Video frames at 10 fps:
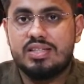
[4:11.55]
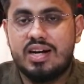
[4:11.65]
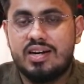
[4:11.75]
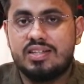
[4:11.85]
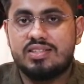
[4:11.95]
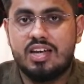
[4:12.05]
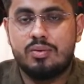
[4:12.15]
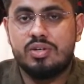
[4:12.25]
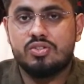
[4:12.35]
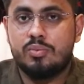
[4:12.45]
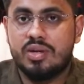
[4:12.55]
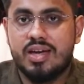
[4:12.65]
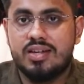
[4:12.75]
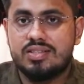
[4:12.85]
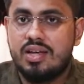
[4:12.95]
स्टैटिक्स डायनमिक्स और
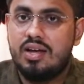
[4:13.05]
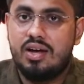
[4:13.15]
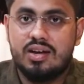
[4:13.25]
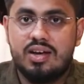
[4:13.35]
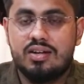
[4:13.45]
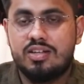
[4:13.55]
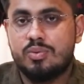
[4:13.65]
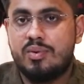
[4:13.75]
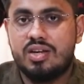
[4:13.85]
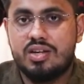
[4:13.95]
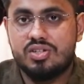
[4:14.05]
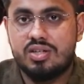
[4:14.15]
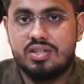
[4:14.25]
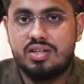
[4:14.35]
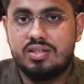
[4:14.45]
मैकेनिक्स अगेन इसमें मैंने
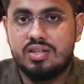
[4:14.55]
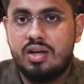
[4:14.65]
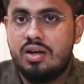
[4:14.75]
कृष्णा सीरीज़